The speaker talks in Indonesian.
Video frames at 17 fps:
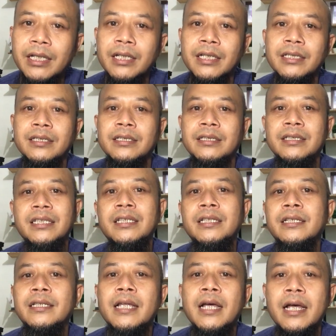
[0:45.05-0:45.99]

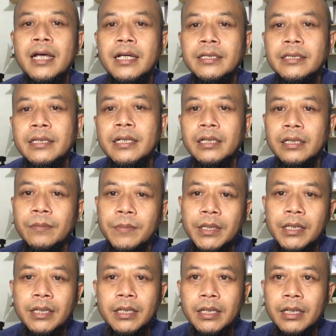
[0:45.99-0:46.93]
kecintaannya
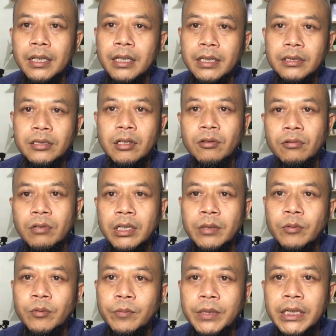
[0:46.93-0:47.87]
kepada negara kesatuan
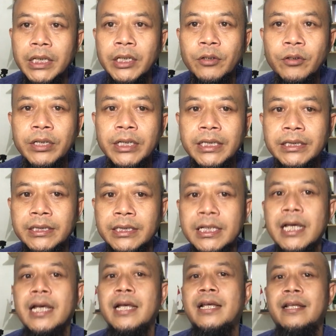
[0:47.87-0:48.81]
Republik
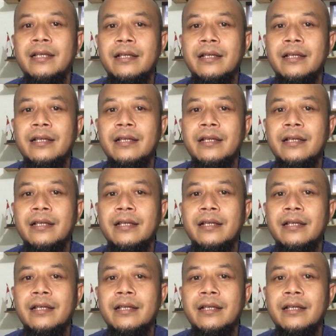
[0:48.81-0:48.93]
Indonesia